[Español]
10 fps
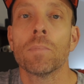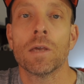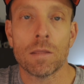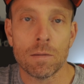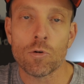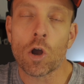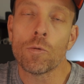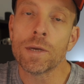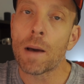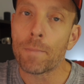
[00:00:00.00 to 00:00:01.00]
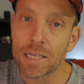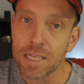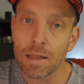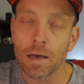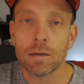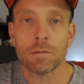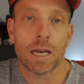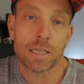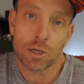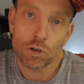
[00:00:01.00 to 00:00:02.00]
y encima una comida pesada de
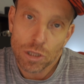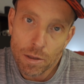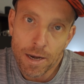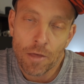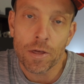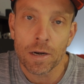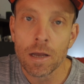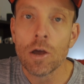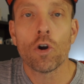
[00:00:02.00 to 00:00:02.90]
las que no se deben hacer,